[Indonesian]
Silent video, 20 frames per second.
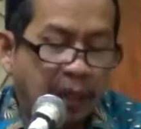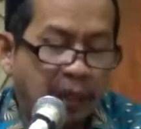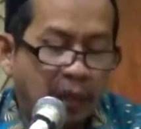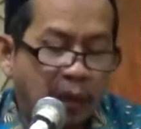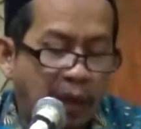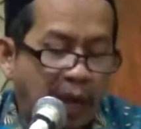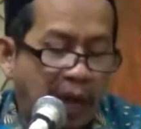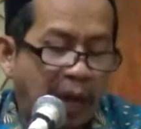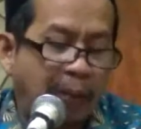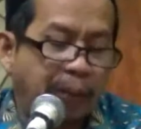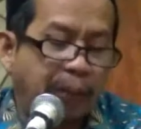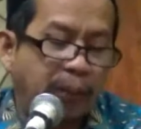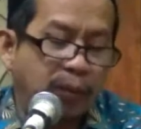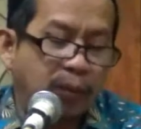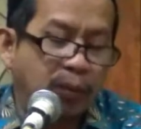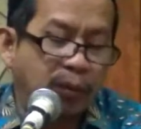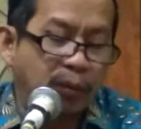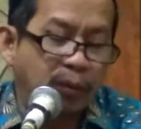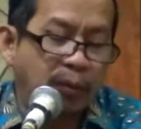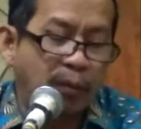
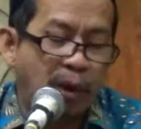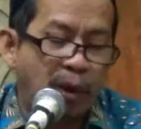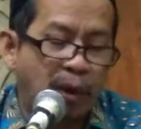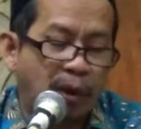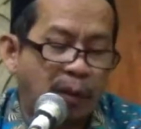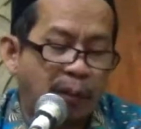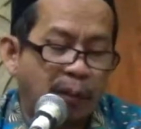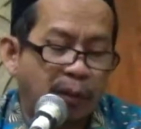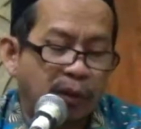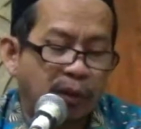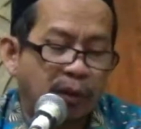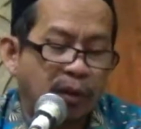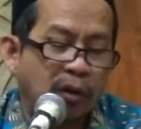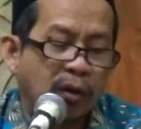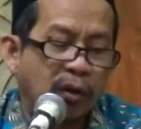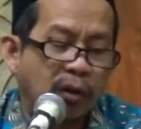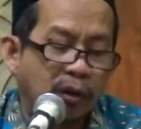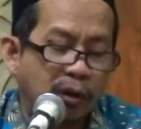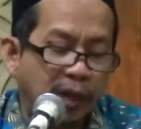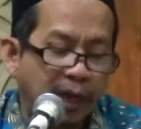Tolabu mongko podong
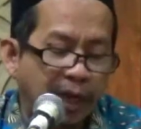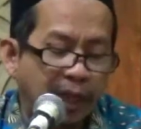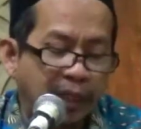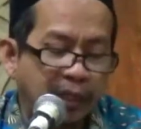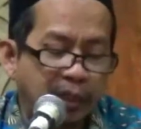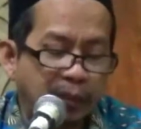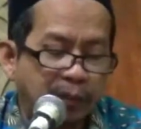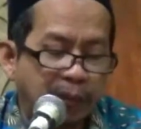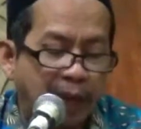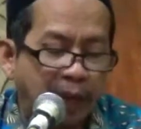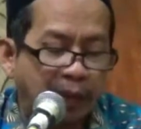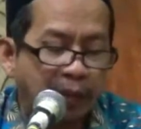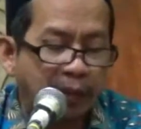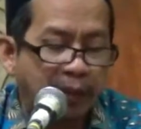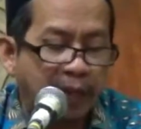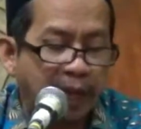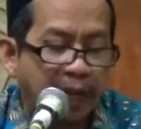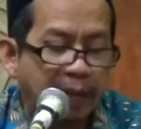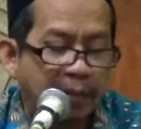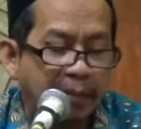golek sapa
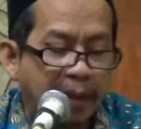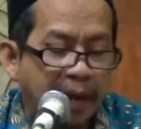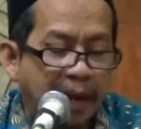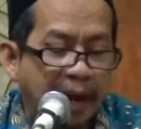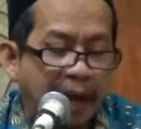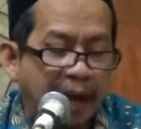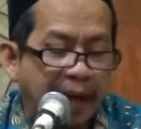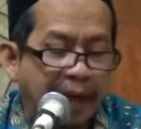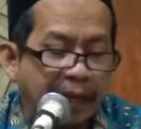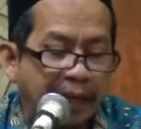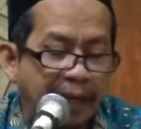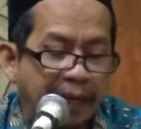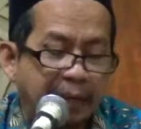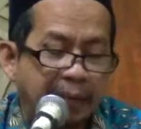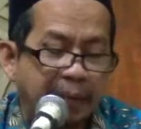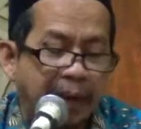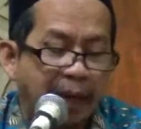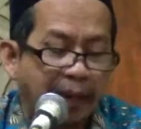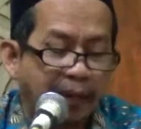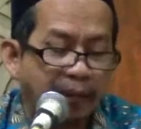ahlun nar ma'an
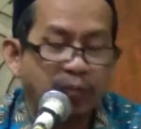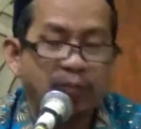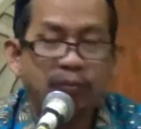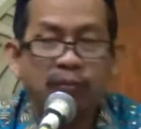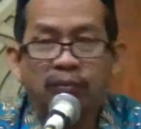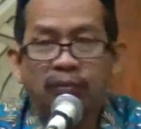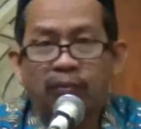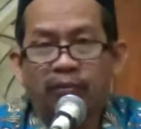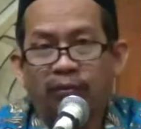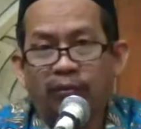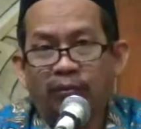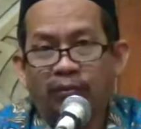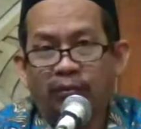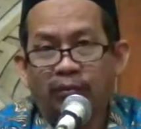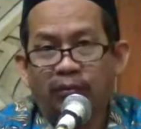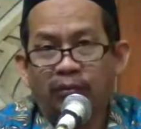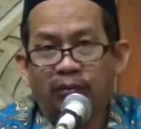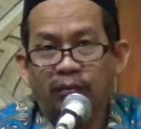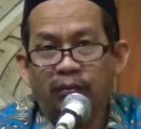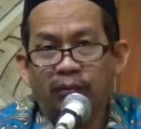ing banyu.
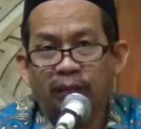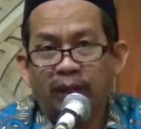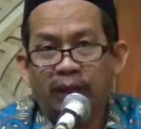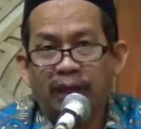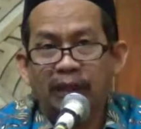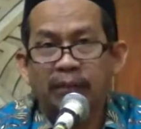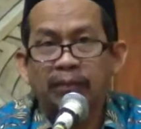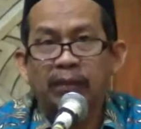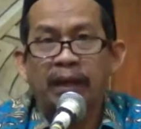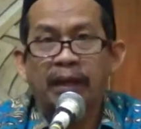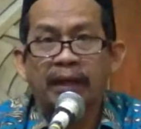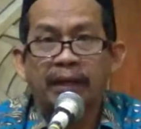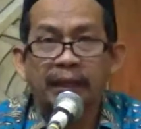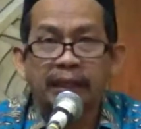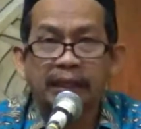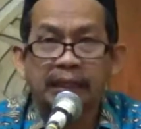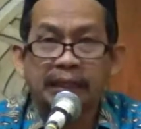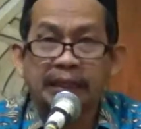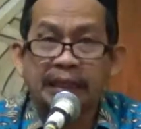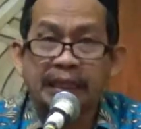Bareng
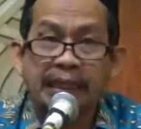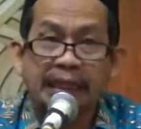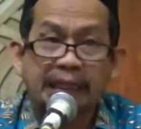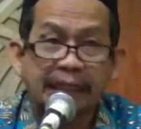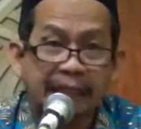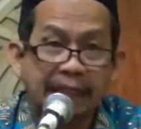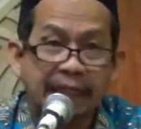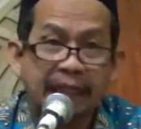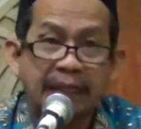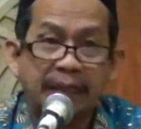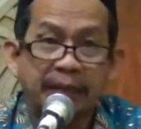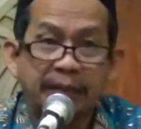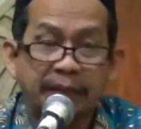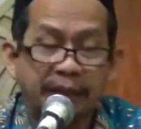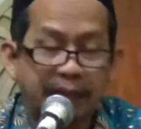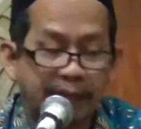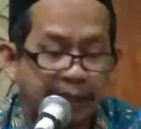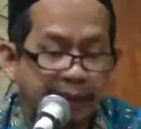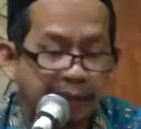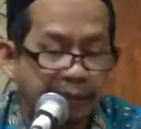semandek seretan
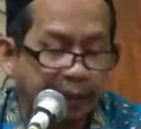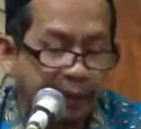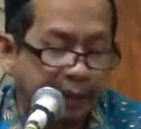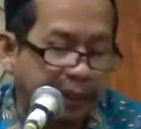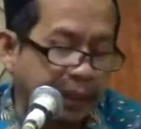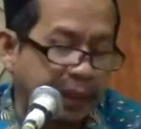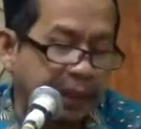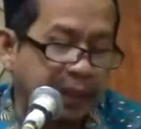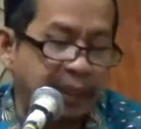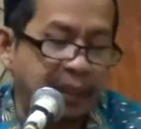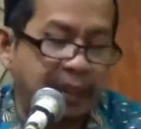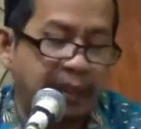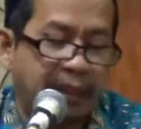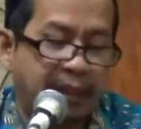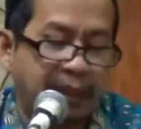mendelik-mendelik.